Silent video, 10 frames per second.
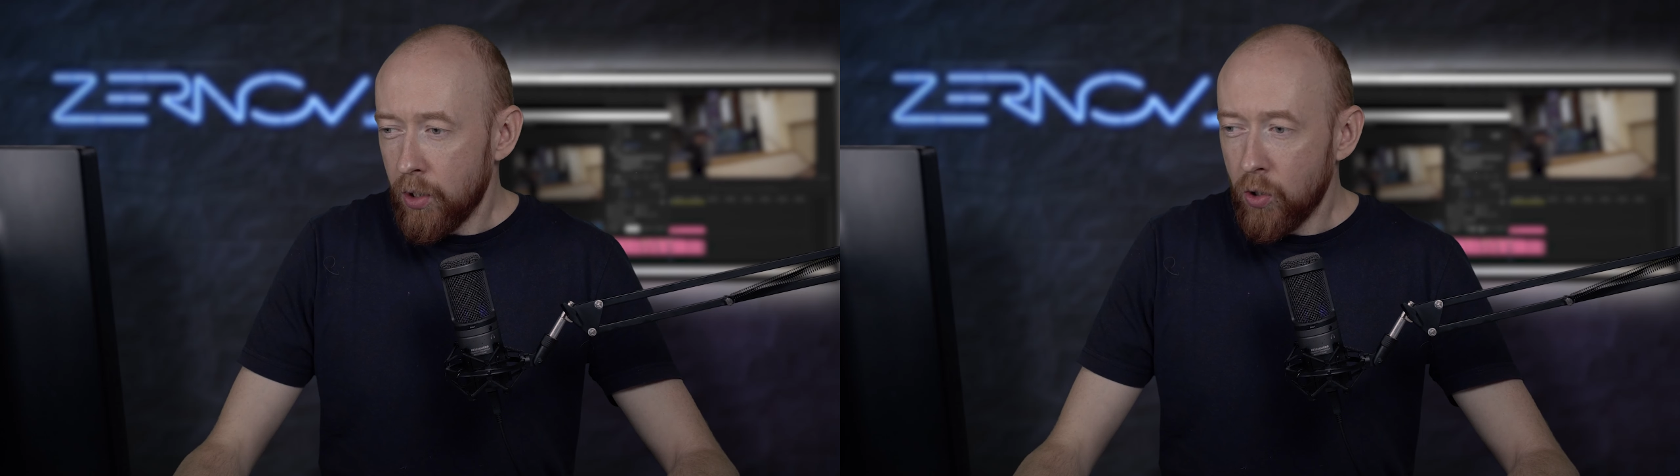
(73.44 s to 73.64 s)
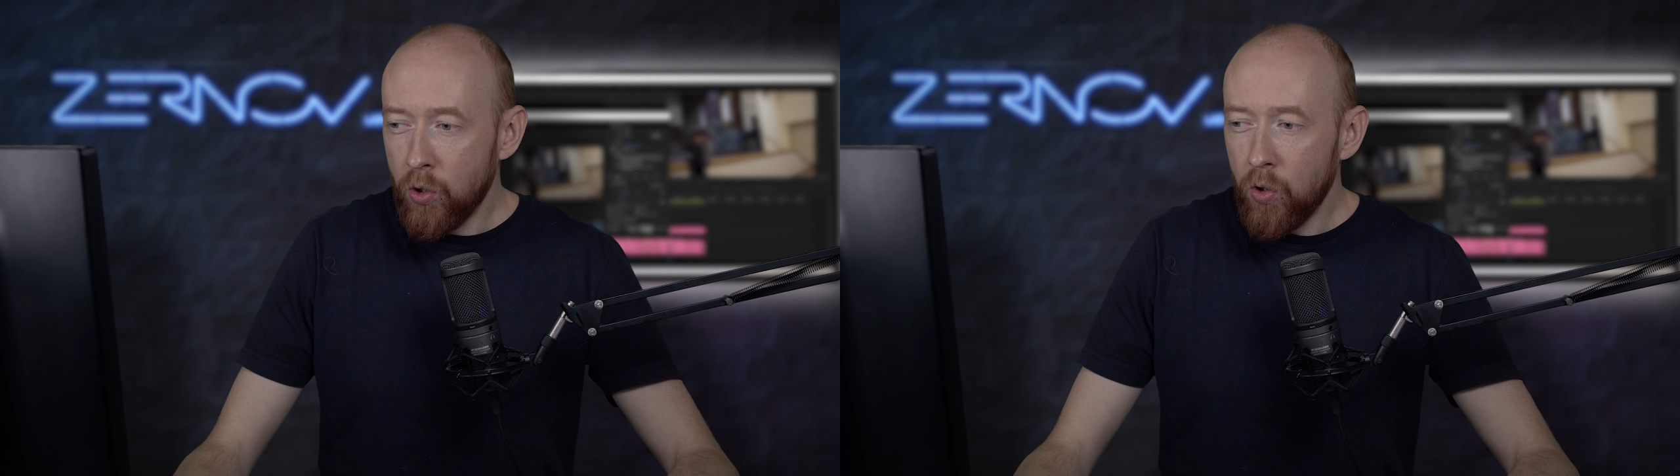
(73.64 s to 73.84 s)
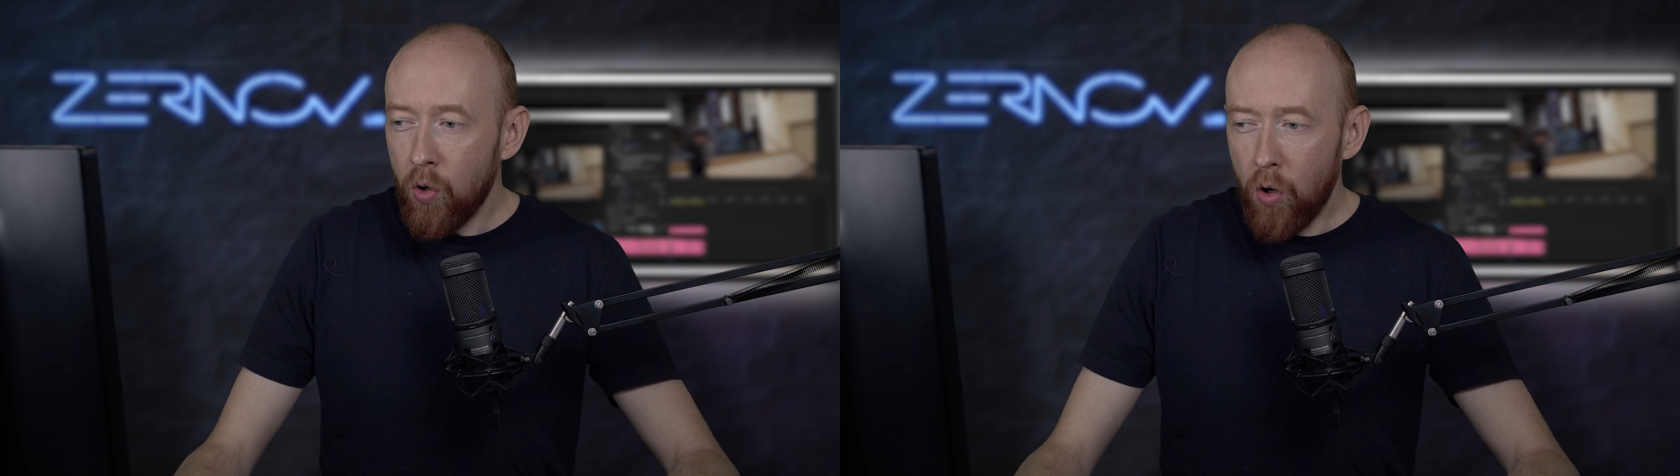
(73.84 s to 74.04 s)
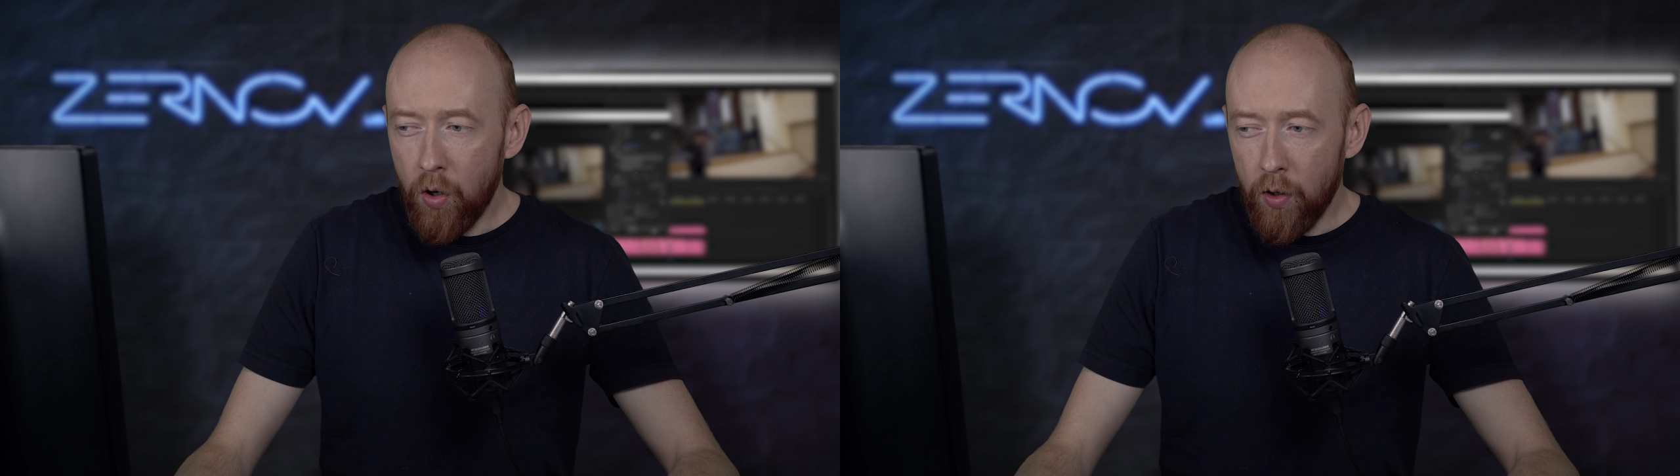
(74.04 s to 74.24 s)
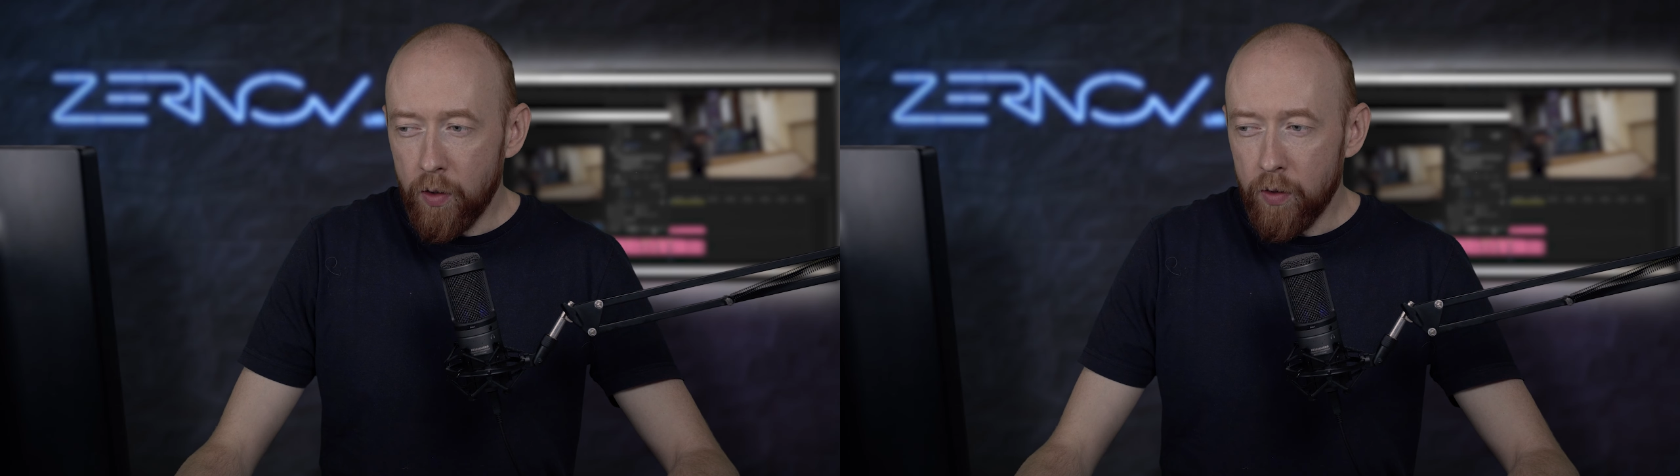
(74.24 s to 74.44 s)

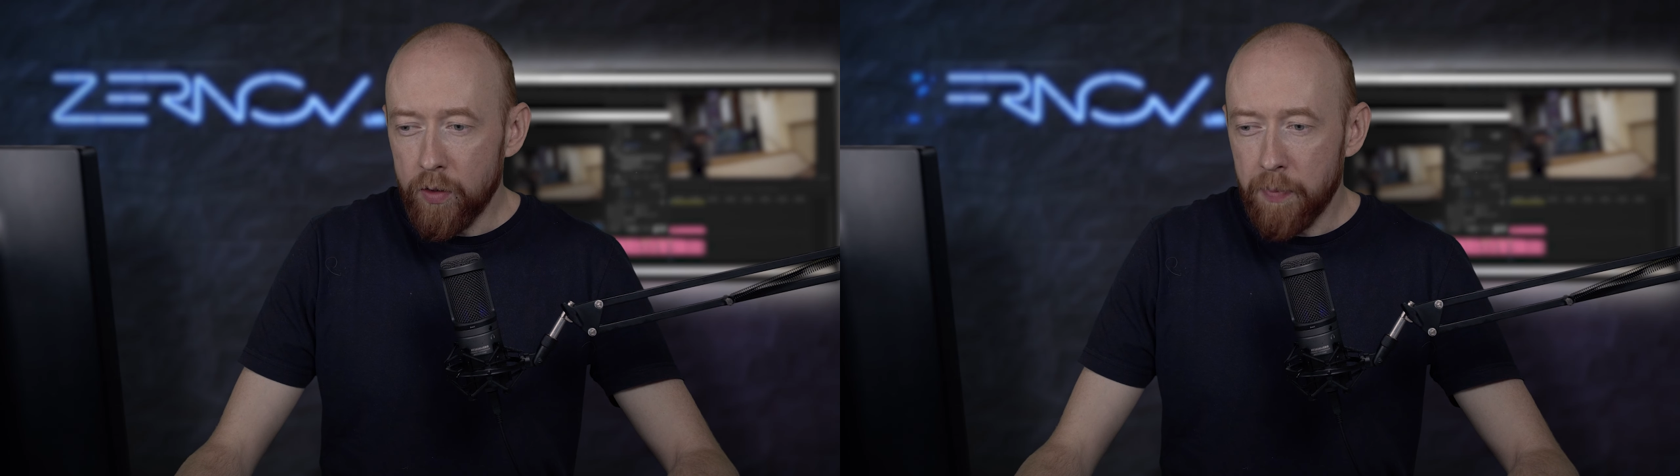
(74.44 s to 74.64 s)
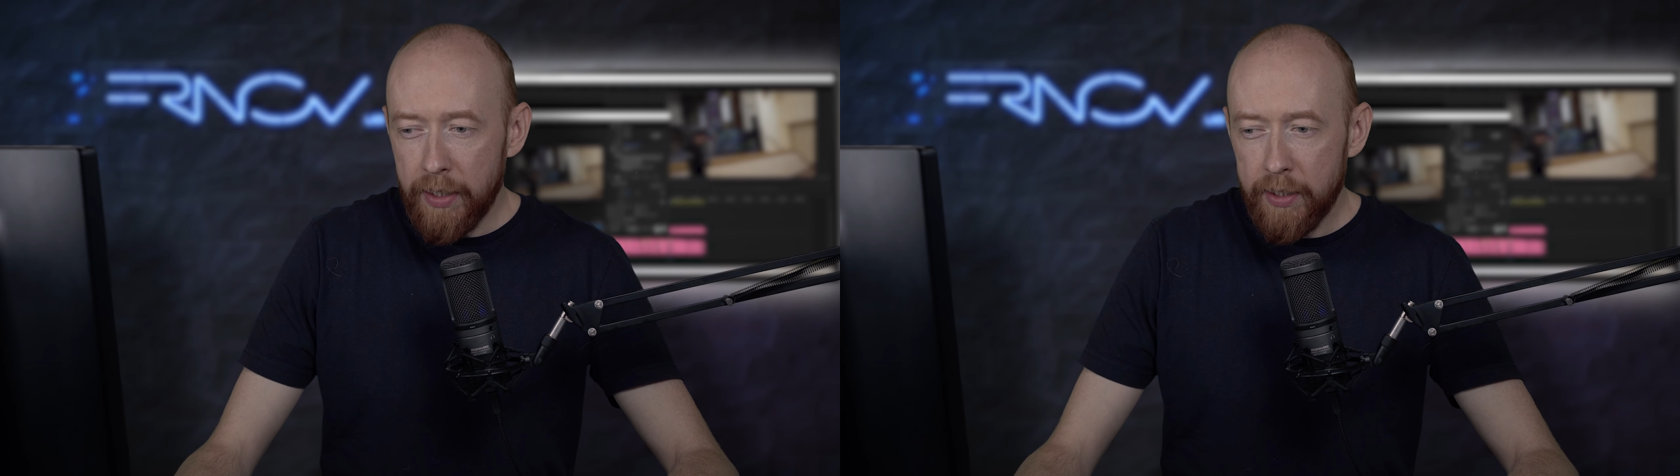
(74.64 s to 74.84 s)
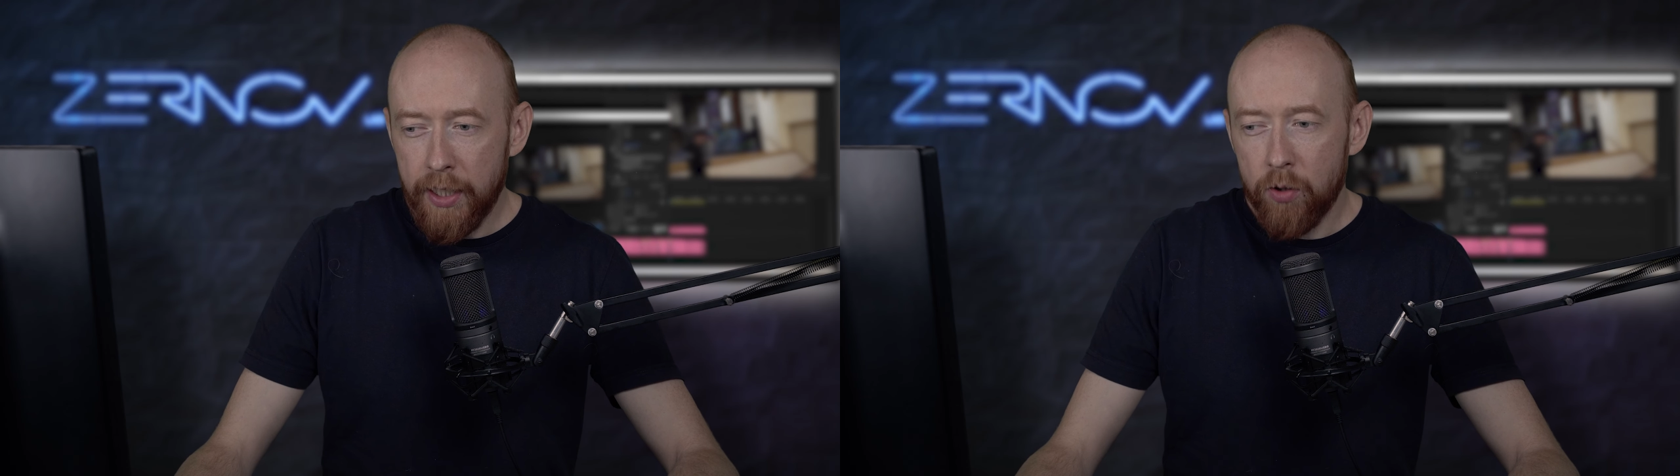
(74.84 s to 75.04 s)
Но смотрите,